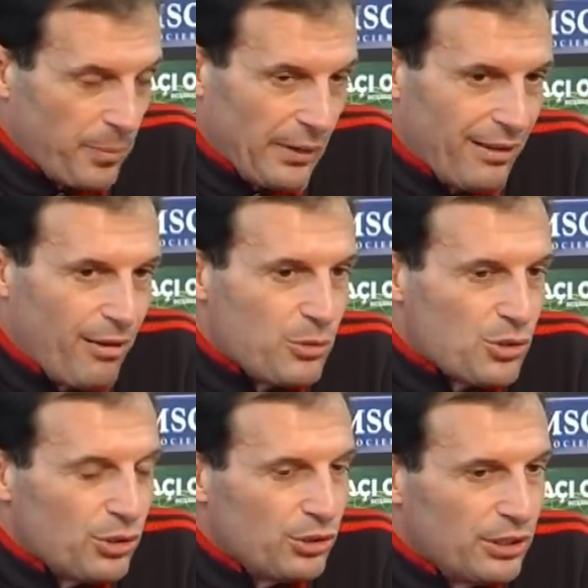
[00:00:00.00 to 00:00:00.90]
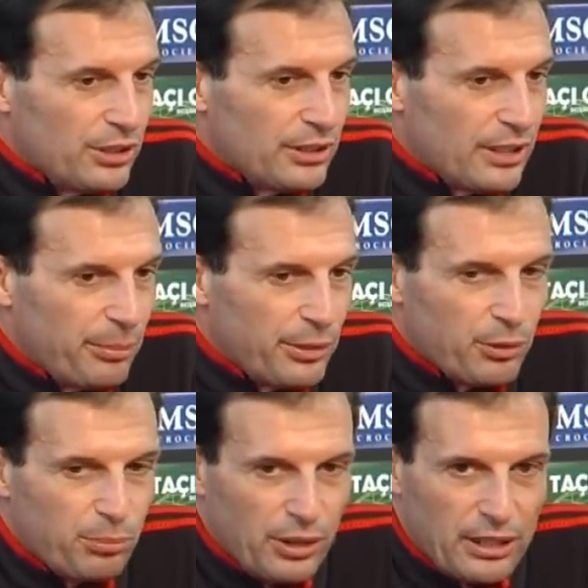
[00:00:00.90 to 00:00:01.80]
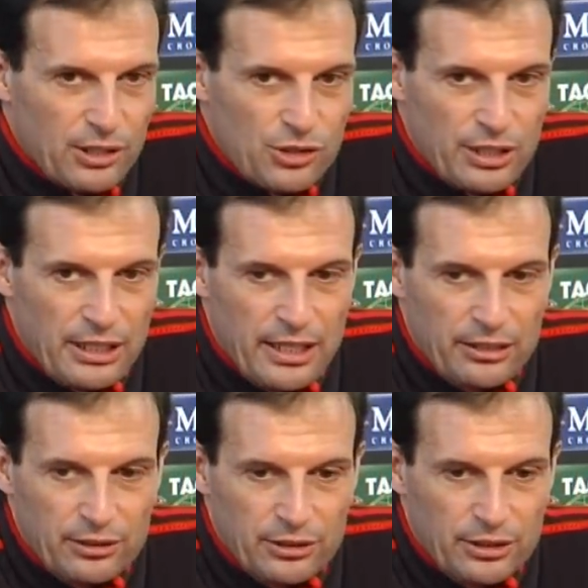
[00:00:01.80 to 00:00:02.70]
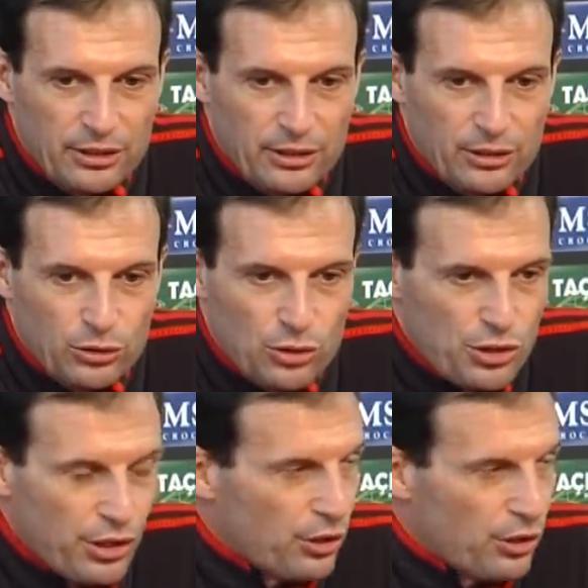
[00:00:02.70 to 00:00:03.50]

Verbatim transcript: Aveva bisogno di, di, capire un po' il calcio italiano, di conoscere i